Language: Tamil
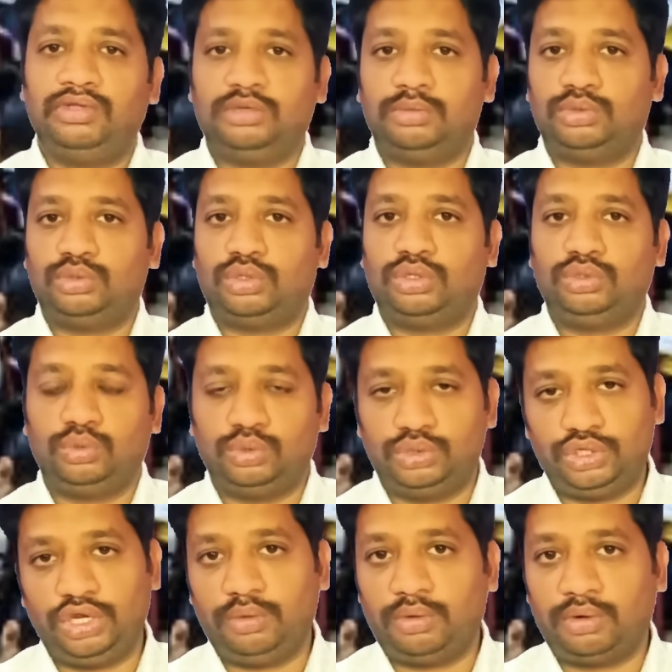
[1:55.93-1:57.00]
வந்து நம்ம தொடர்ந்து
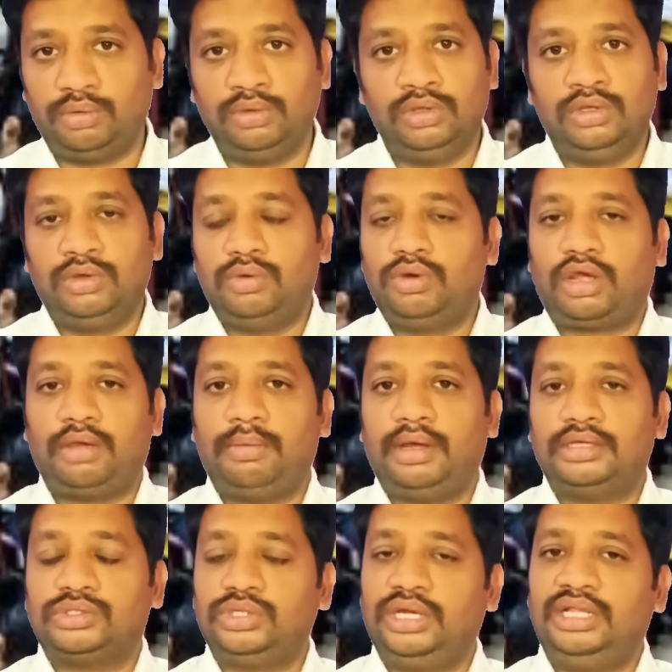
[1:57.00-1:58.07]
கொடுத்துட்டே வரோம் ஓகேவா
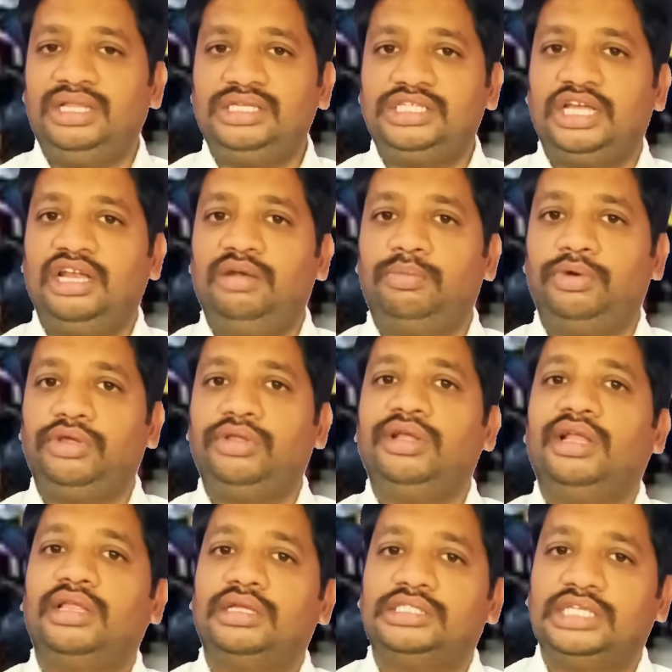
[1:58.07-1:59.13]
ஸோ எந்த சேனல் பிடிக்குதோ
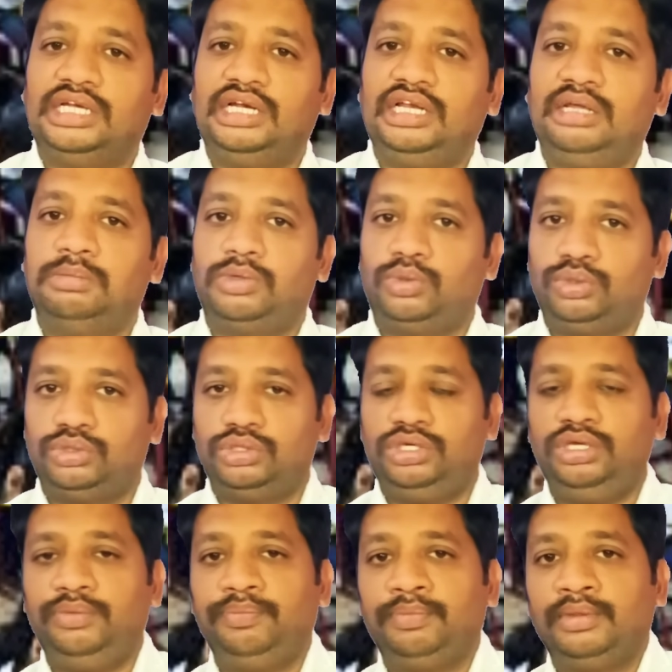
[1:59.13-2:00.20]
அந்த சேனல் நேம்
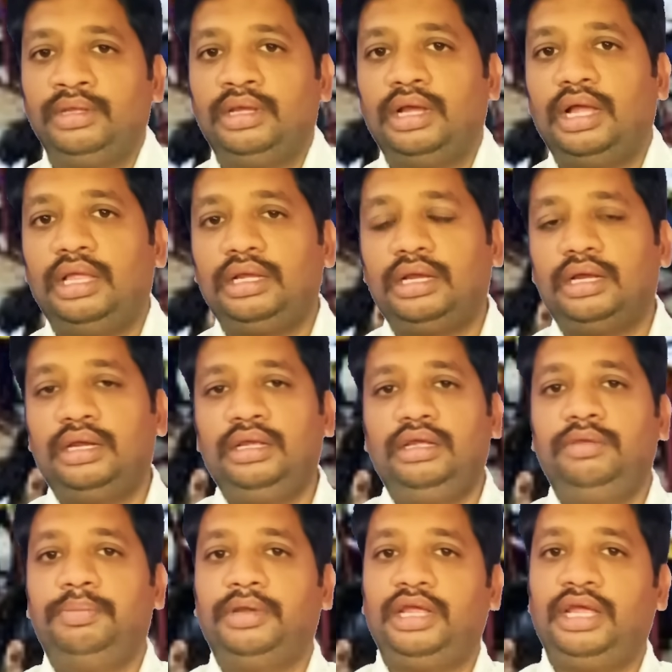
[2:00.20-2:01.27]
கொடுத்துட்டு அதுக்கான இப்போ